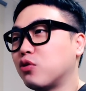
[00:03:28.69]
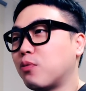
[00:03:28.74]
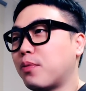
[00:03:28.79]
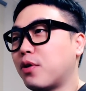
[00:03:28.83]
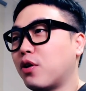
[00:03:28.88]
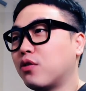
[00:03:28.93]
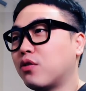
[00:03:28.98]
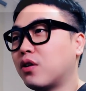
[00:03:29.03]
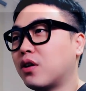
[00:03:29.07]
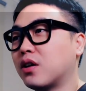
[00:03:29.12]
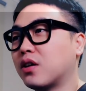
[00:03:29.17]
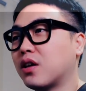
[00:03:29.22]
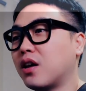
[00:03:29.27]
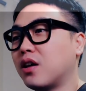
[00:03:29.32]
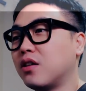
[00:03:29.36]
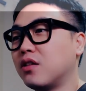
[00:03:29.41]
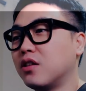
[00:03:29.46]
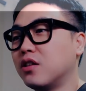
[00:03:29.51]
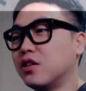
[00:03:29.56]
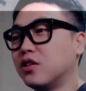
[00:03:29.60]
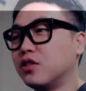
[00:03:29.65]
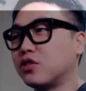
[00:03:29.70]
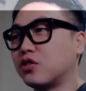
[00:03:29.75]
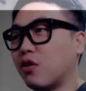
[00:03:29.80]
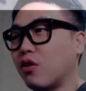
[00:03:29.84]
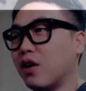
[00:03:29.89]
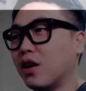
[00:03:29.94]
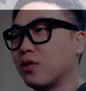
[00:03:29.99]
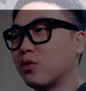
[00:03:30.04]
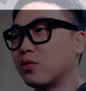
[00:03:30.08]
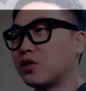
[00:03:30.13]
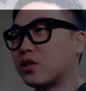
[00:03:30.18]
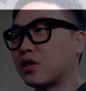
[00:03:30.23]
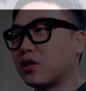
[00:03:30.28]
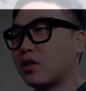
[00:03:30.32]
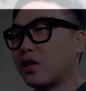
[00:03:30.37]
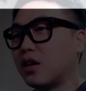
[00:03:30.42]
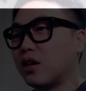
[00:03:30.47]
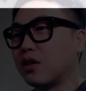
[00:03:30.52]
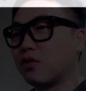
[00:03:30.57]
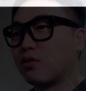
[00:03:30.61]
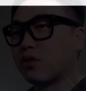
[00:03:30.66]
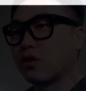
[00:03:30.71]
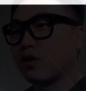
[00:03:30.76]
평양에 있는 전라도 식당 이렇게